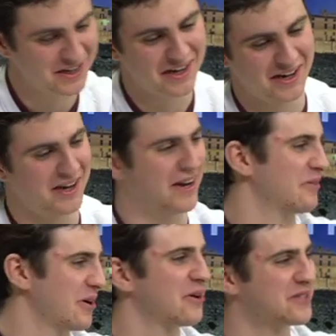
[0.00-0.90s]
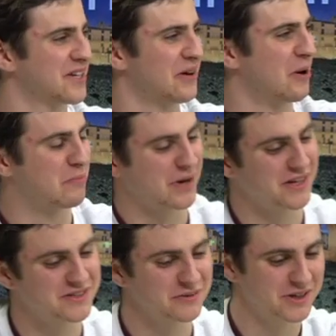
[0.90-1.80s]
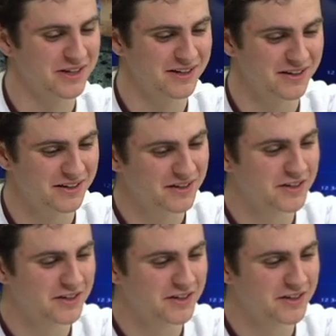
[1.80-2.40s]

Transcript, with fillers: è una cosa che io apprezzo perché